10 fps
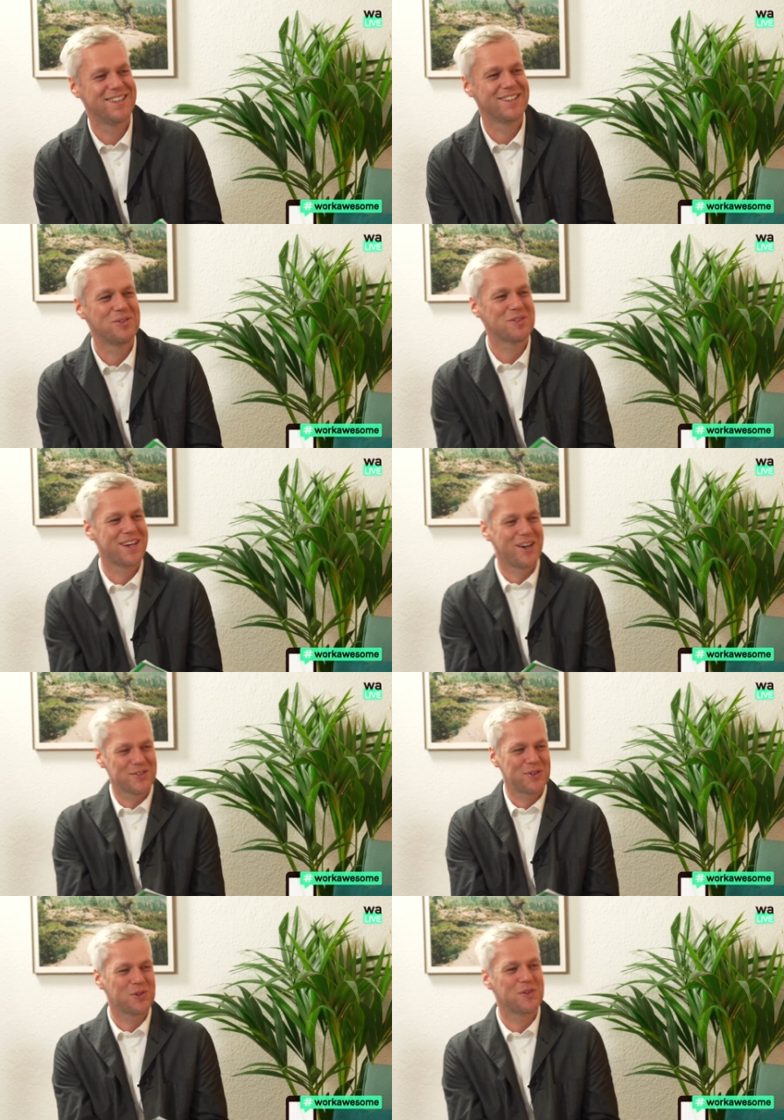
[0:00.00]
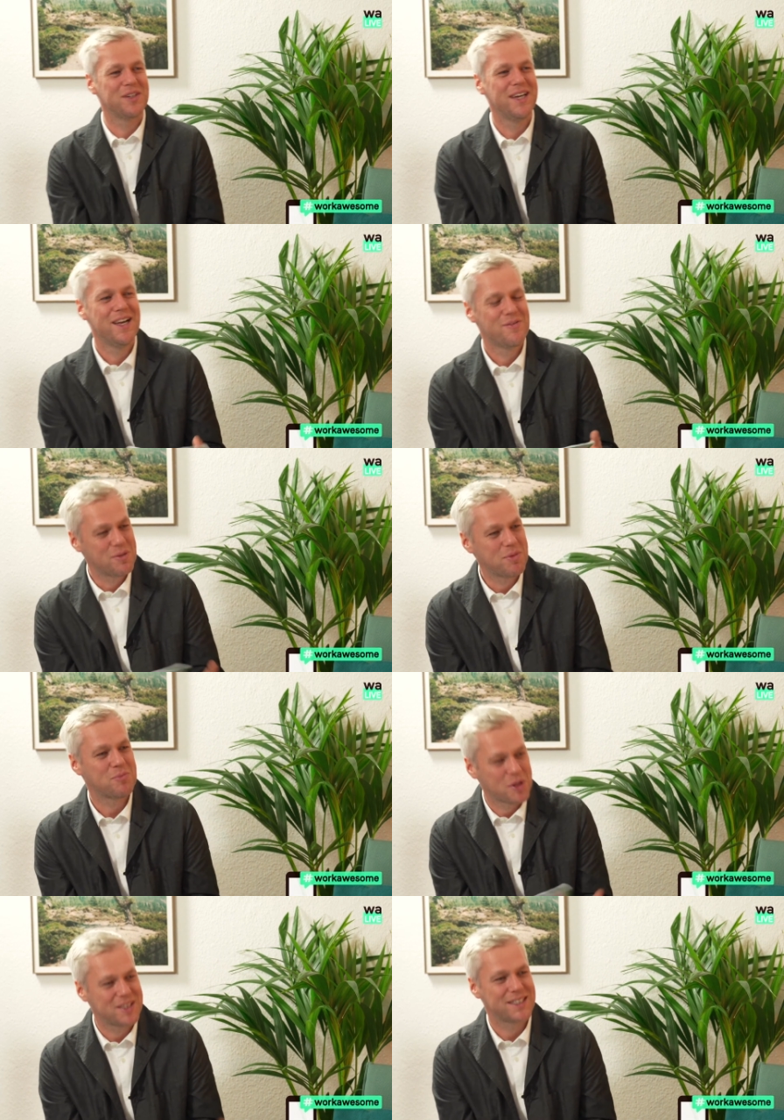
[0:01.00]
eine große Herausforderung, wenn
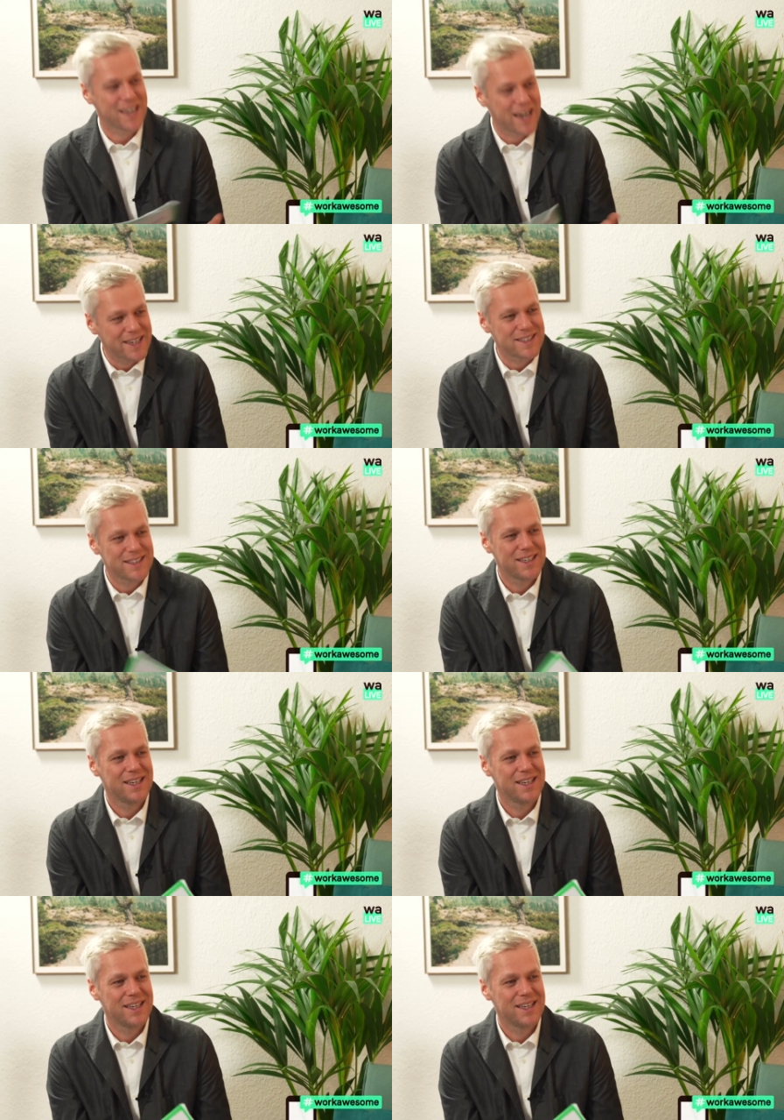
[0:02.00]
man plötzlich keine